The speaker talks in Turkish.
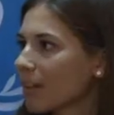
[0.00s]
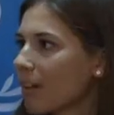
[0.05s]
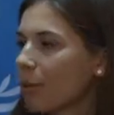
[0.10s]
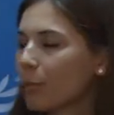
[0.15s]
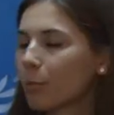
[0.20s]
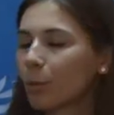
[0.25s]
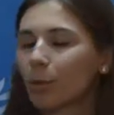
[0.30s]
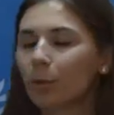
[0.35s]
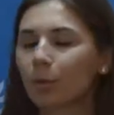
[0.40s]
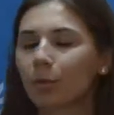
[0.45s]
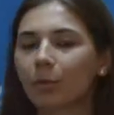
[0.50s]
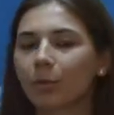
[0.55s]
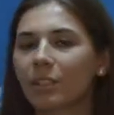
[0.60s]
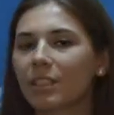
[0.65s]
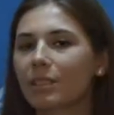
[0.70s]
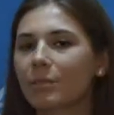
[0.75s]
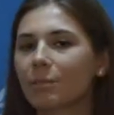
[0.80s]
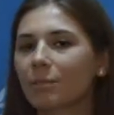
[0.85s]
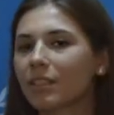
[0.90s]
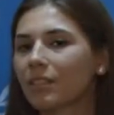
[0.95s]
Avrupa Gönüllü
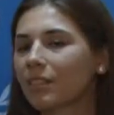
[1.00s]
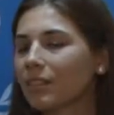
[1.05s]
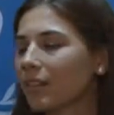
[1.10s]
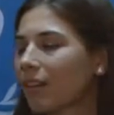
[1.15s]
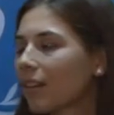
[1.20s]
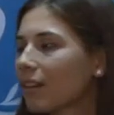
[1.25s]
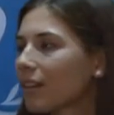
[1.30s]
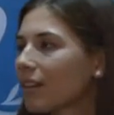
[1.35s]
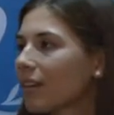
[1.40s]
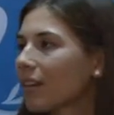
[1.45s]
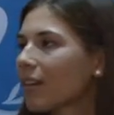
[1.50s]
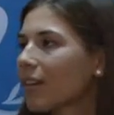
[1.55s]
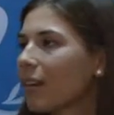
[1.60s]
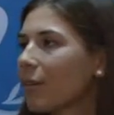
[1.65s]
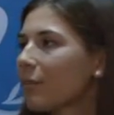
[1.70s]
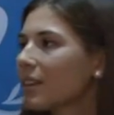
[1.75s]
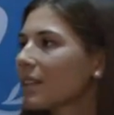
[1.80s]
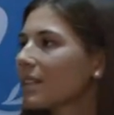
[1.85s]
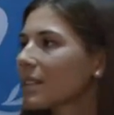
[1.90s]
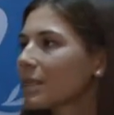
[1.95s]
Hizmeti'nden
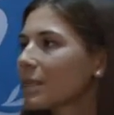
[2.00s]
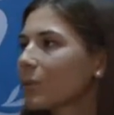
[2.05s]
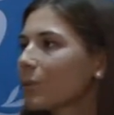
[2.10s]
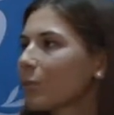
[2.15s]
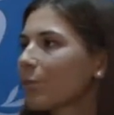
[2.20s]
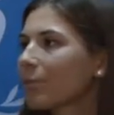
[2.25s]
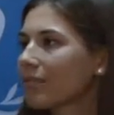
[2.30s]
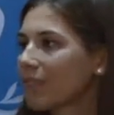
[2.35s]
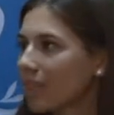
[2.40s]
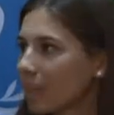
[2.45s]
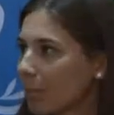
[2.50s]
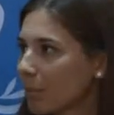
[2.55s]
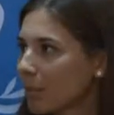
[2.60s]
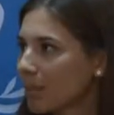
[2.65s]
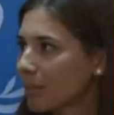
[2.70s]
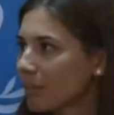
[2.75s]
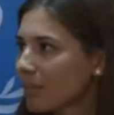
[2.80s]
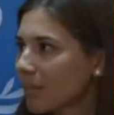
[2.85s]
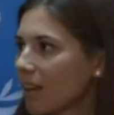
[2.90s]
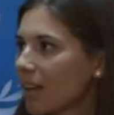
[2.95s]
yararlanmak istiyorum
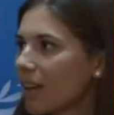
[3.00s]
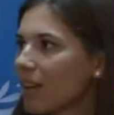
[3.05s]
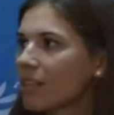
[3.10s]
diyebilir.